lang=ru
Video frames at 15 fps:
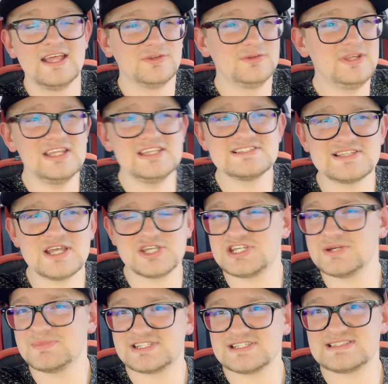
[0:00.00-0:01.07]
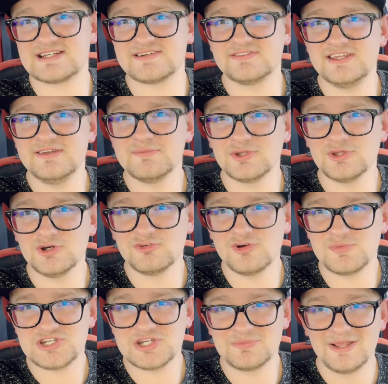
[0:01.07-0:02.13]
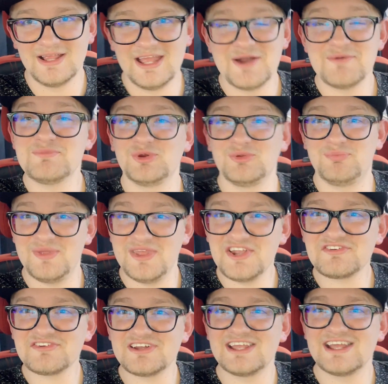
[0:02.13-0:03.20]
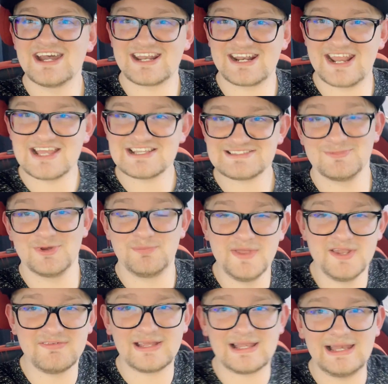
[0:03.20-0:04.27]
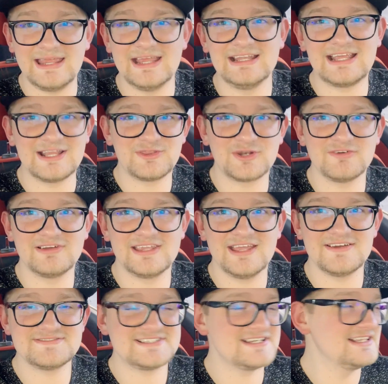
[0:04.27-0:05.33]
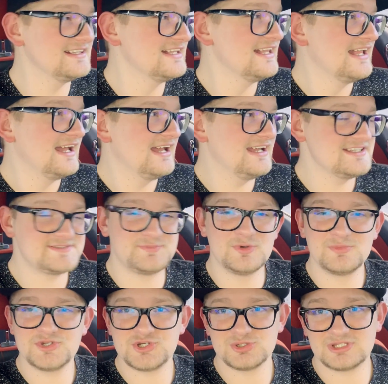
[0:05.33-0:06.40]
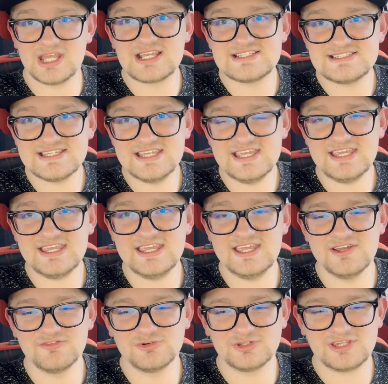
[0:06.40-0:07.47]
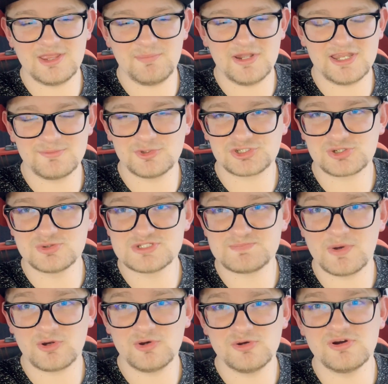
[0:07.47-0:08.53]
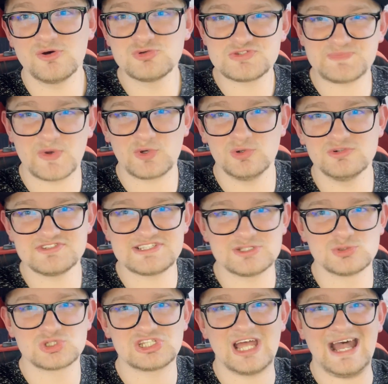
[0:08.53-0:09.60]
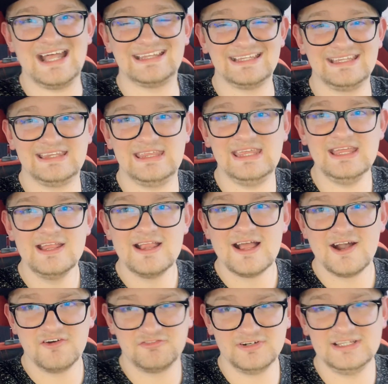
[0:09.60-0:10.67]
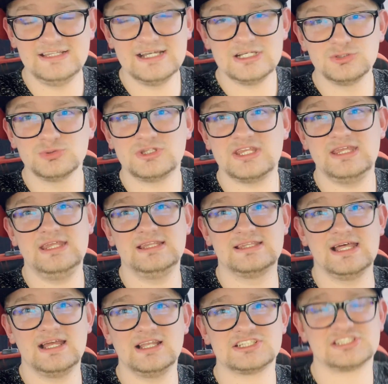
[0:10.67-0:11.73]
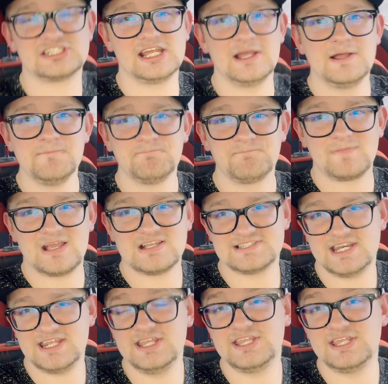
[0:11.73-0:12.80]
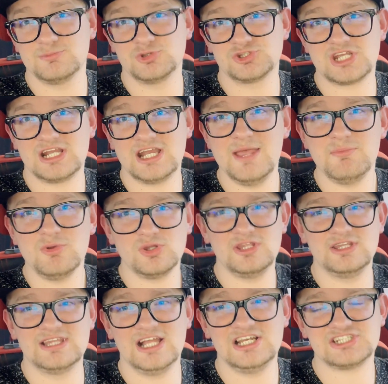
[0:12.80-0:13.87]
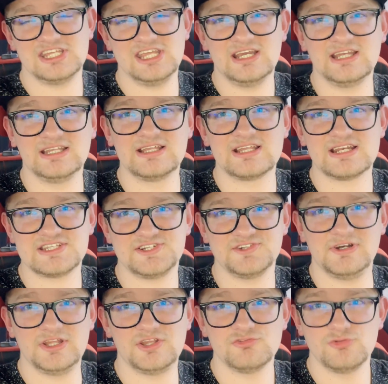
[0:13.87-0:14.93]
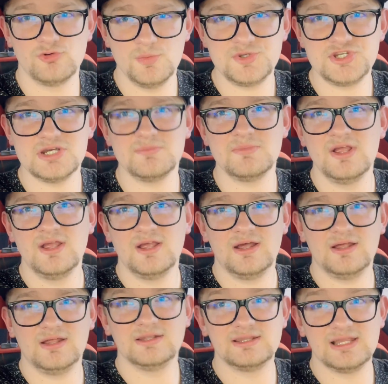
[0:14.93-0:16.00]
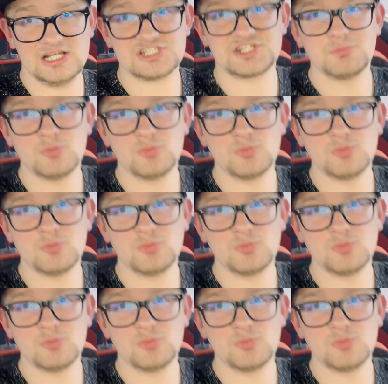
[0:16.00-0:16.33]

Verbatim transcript: Ну, я не знаю, с чем это сравнимо, но, в общем, мой первый раз. Мой первый клиент, которого я взял а с помощью такси. И вот теперь немножко успоко... успокоился, нужно отойти, выдохнуть и дальше зарядить немножко камеру и дальше ехать грачевать. В общем, э, дальше